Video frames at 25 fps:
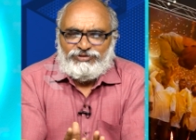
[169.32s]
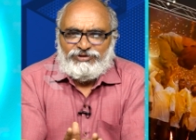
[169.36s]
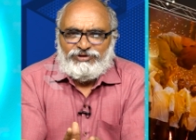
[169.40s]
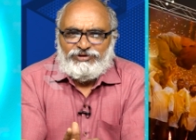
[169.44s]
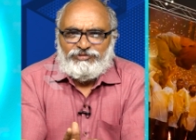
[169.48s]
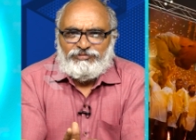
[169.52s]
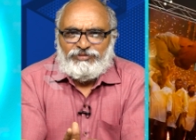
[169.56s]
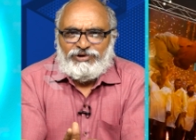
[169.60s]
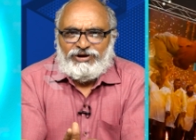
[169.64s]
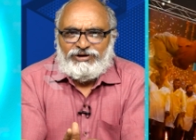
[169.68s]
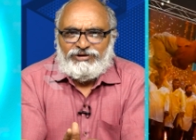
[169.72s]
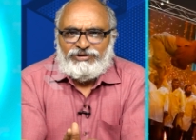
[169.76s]

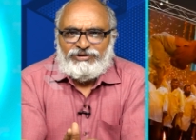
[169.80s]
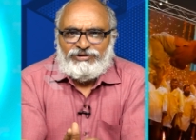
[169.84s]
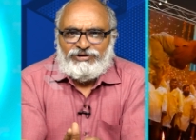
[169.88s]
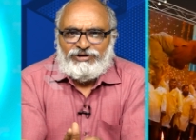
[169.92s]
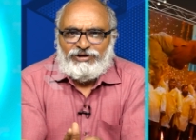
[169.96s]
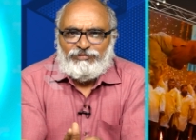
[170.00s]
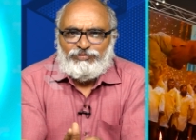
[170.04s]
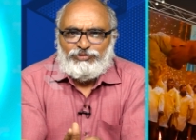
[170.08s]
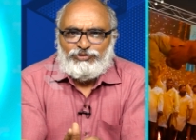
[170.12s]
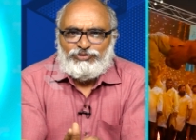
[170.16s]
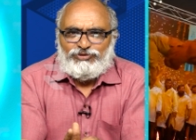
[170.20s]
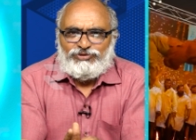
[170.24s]
సినిమా
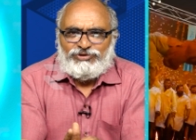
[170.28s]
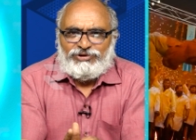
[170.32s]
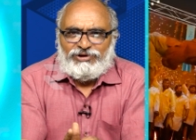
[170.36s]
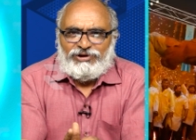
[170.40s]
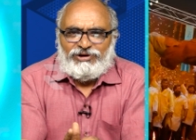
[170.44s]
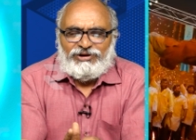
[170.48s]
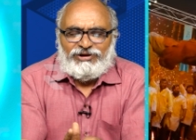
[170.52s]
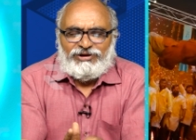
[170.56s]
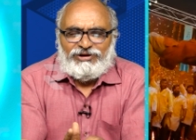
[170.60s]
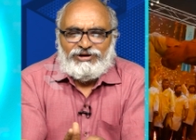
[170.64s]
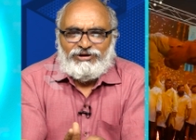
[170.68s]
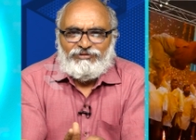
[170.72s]
నిండా
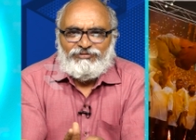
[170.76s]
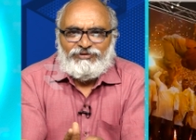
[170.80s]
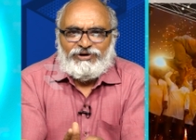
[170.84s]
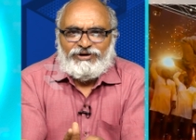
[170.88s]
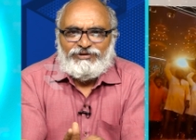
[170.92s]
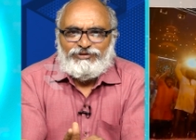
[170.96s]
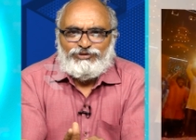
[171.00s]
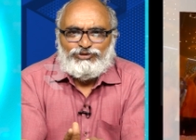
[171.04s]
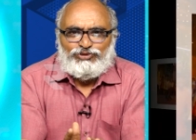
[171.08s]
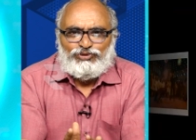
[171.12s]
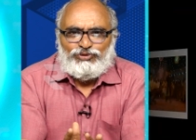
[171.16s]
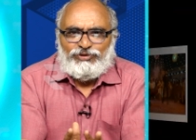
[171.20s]
పుష్కలంగా
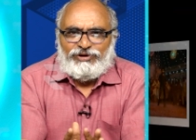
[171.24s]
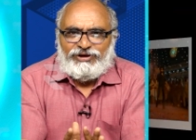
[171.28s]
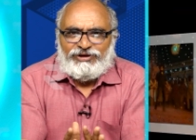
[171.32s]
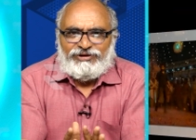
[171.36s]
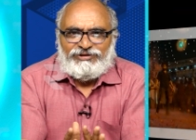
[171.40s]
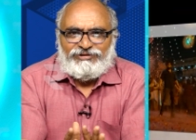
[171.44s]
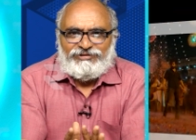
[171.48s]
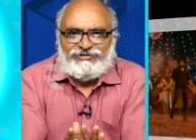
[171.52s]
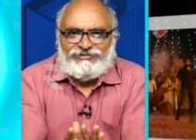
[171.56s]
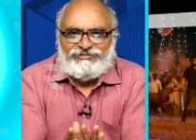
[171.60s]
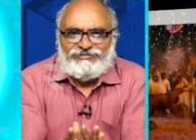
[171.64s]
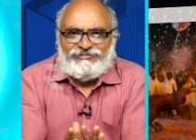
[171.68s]
ఫైట్స్ ఉన్నాయి
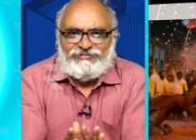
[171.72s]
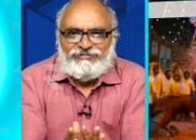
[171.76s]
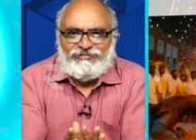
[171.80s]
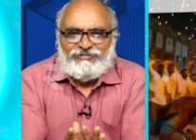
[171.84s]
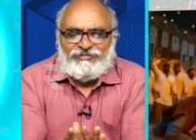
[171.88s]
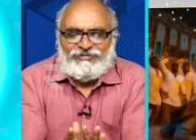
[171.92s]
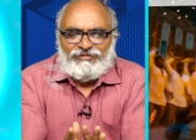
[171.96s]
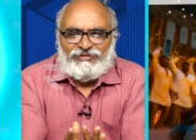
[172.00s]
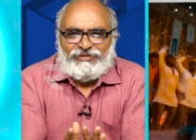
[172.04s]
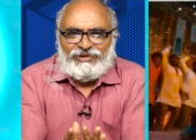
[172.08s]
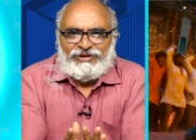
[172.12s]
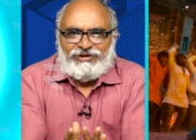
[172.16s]

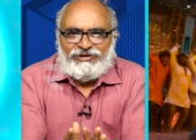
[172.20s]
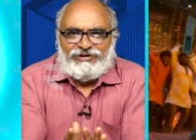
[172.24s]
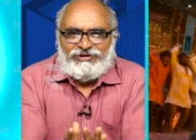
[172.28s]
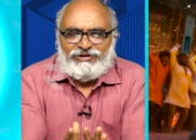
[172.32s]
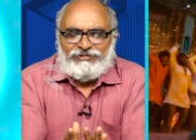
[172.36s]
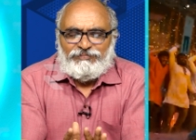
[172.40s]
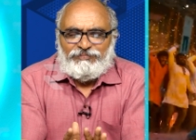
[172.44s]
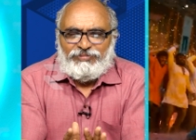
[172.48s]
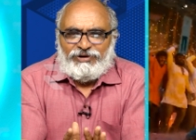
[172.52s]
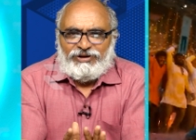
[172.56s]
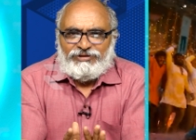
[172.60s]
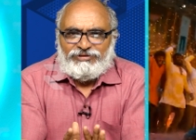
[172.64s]

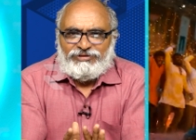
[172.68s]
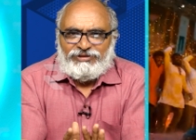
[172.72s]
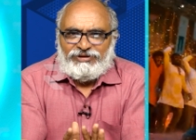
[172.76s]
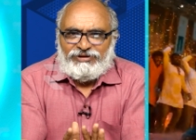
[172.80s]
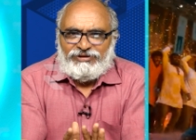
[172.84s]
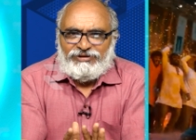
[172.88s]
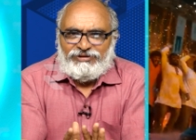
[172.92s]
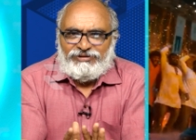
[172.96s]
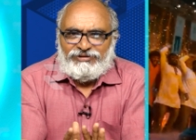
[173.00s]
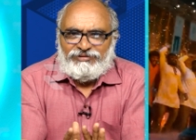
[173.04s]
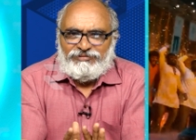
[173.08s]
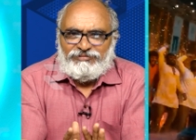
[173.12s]
అంటే
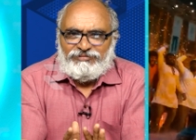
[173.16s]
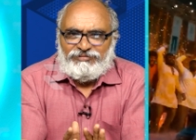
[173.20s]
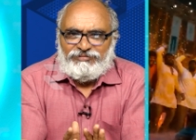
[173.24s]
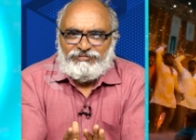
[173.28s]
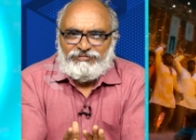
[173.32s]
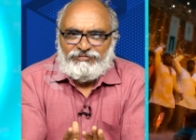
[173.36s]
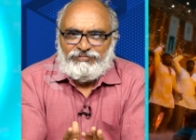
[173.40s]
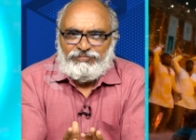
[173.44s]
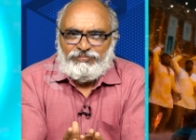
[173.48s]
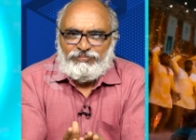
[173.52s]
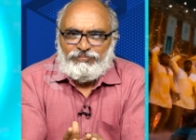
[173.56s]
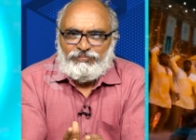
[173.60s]
ప్రతి
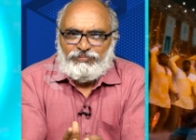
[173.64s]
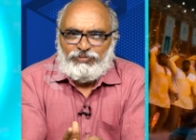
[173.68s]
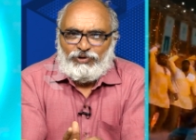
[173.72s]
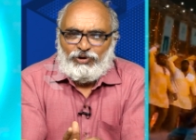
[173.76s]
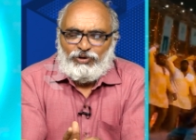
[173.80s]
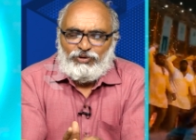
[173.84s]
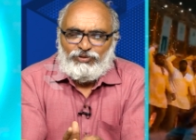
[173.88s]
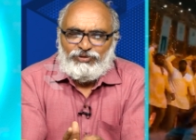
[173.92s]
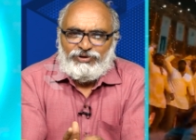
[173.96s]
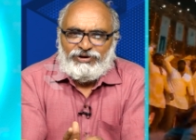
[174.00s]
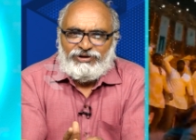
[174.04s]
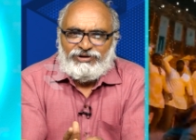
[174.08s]

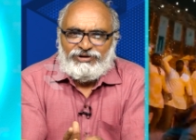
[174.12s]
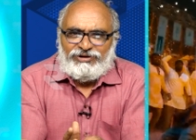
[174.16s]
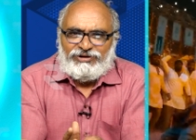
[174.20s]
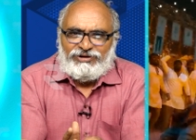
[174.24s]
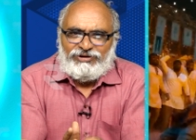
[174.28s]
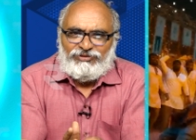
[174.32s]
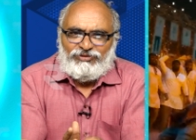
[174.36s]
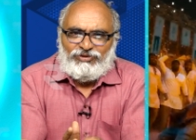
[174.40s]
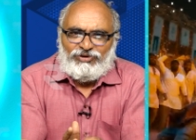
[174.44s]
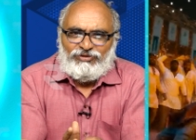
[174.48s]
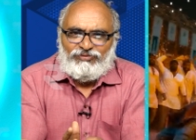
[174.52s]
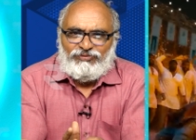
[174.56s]
పావు
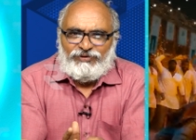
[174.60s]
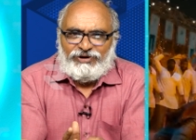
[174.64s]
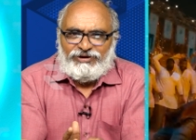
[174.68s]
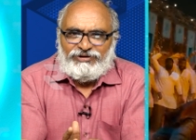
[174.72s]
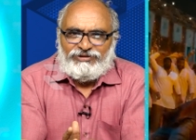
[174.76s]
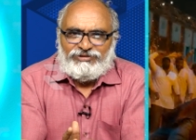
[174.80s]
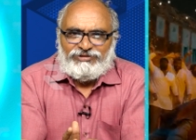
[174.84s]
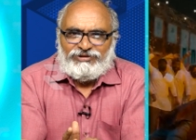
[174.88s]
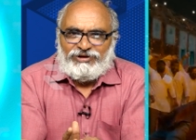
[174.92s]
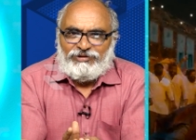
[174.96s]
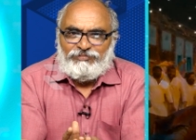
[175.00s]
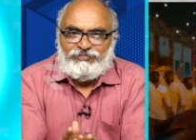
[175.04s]
గంటకి ఒక
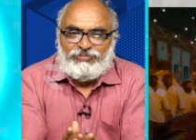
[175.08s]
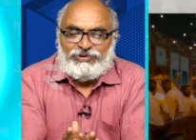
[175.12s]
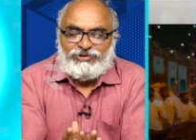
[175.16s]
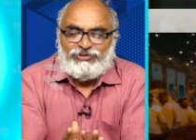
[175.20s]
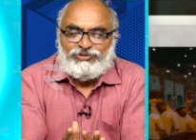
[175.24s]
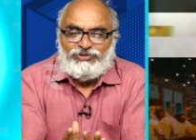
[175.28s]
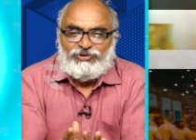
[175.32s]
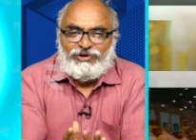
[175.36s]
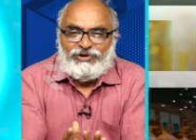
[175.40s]
ఫైట్ తప్పదు